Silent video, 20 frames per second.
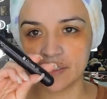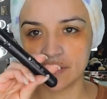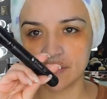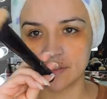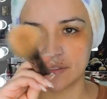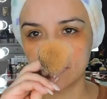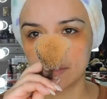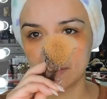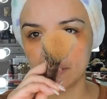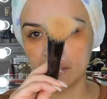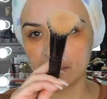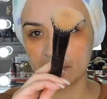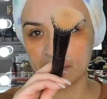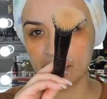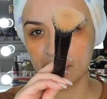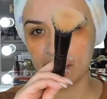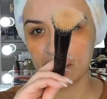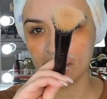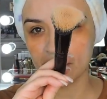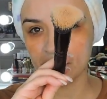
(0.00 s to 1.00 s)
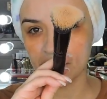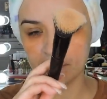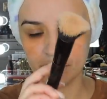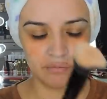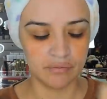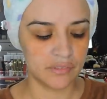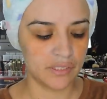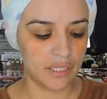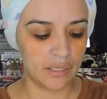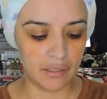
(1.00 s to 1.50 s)
es esta
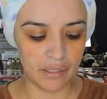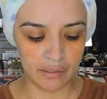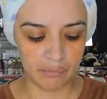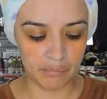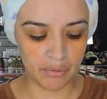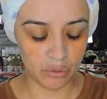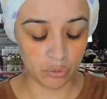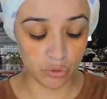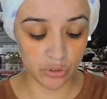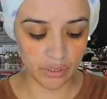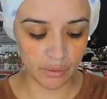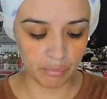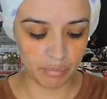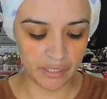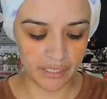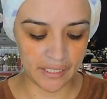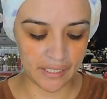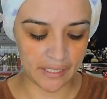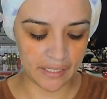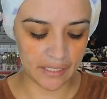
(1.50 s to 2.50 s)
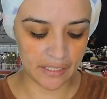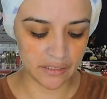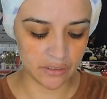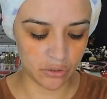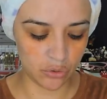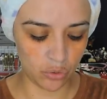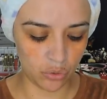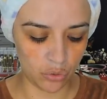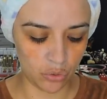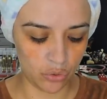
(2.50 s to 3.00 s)
que me gusta aplicarlas
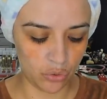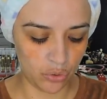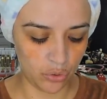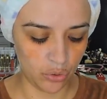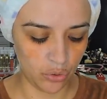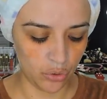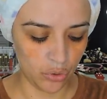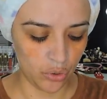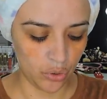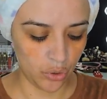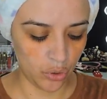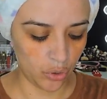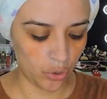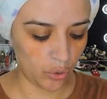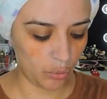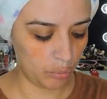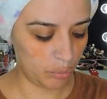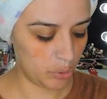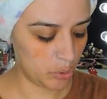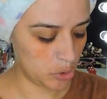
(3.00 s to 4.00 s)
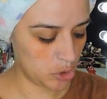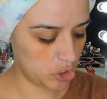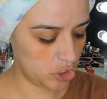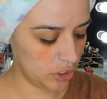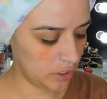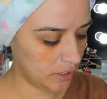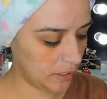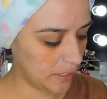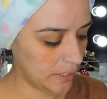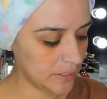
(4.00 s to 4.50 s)
con, con
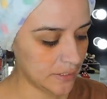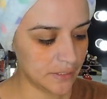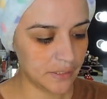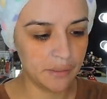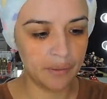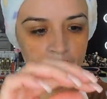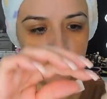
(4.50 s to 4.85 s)
brochitas.